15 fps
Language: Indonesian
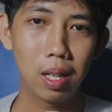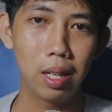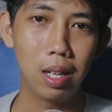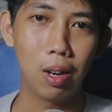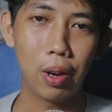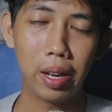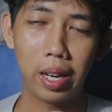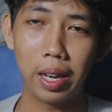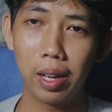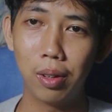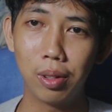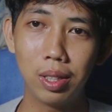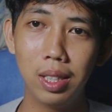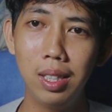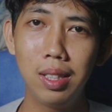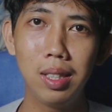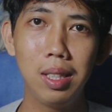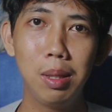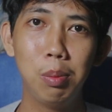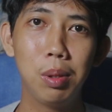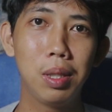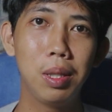Ada Hello
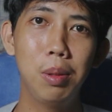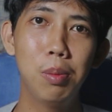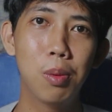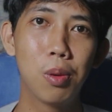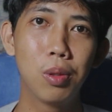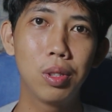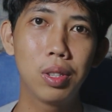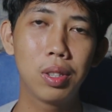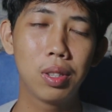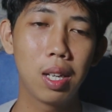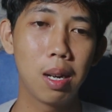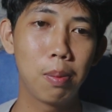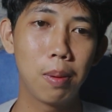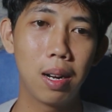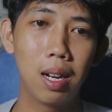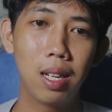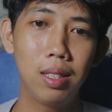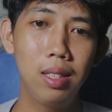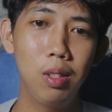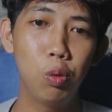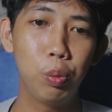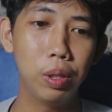Kitty, Mickey Mouse,
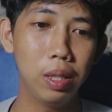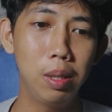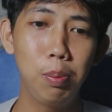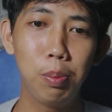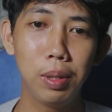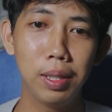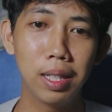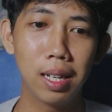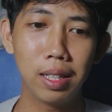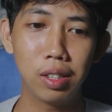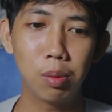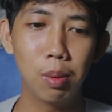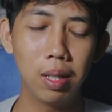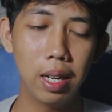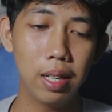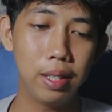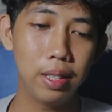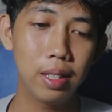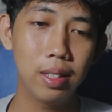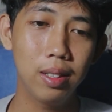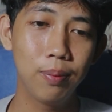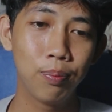apalagi Upin Ipin dan lain
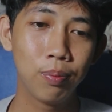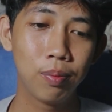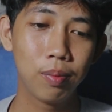sebagainya.